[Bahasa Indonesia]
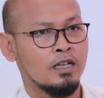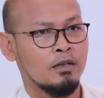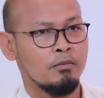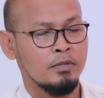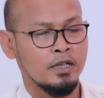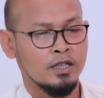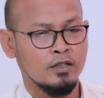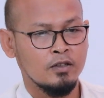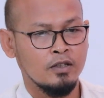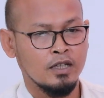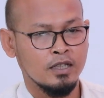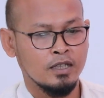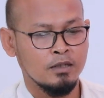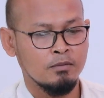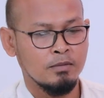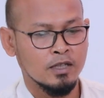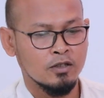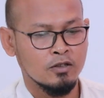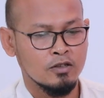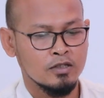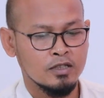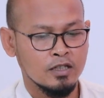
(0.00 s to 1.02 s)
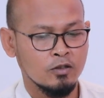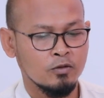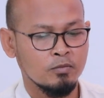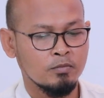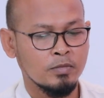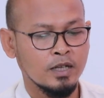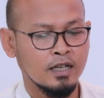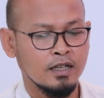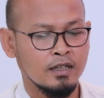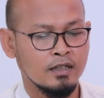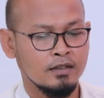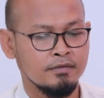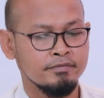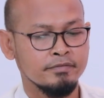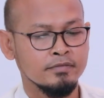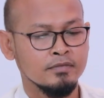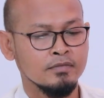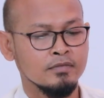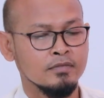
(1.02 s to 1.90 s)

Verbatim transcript: apa tuh yang di Batu saya lupa